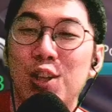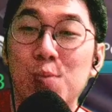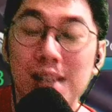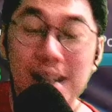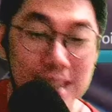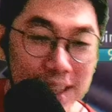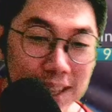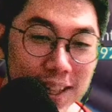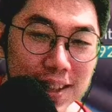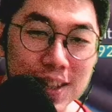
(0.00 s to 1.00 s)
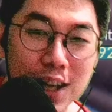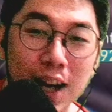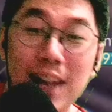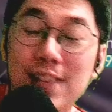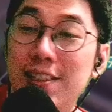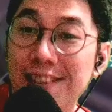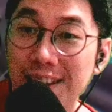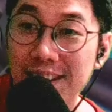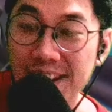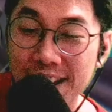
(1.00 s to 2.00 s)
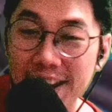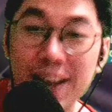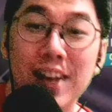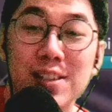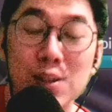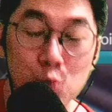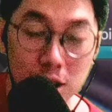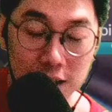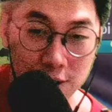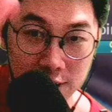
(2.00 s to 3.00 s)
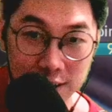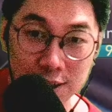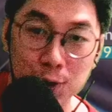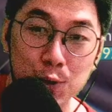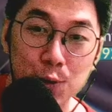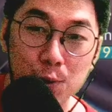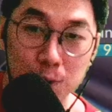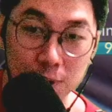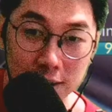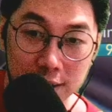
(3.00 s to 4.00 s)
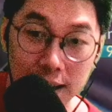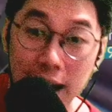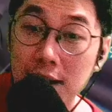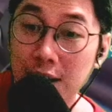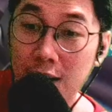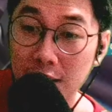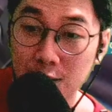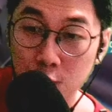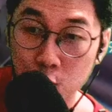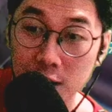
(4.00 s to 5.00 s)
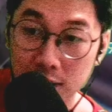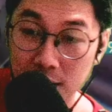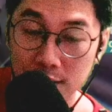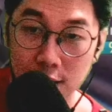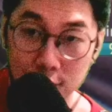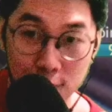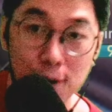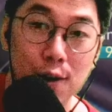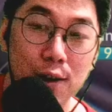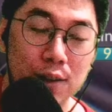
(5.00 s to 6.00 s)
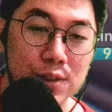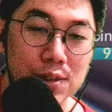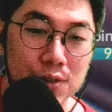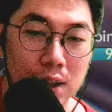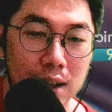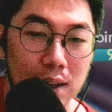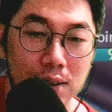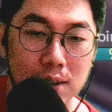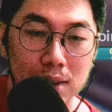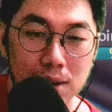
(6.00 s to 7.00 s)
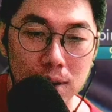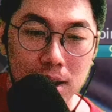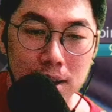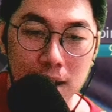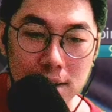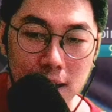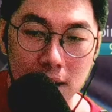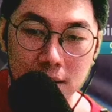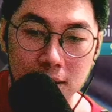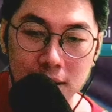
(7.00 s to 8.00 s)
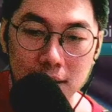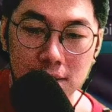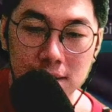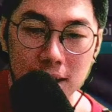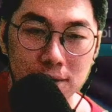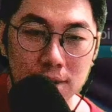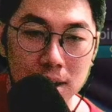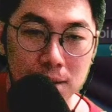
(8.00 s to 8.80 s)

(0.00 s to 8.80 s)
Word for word: Topinya gede. resistnya gede. resist buat lawan itu uh, Thunder rate, Guild rate ya gede resistnya Ya udah kita gacha. Ichikiwir